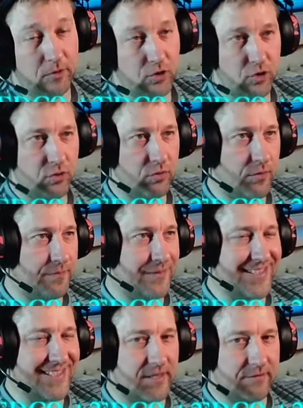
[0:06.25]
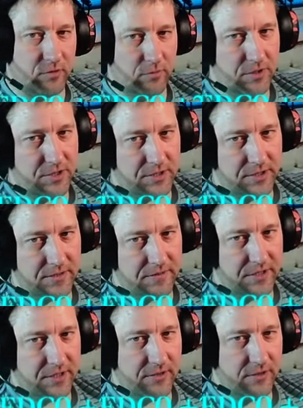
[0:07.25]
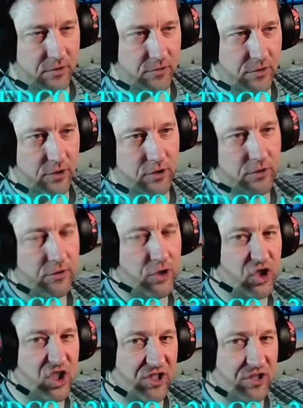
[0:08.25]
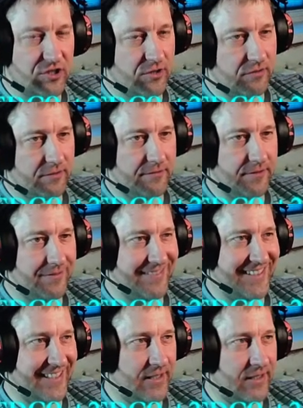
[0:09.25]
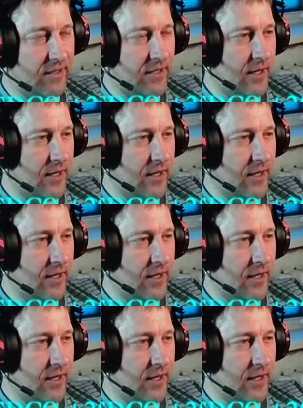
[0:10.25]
что завтра у меня состоится воскресный розыгрыш 14 февраля.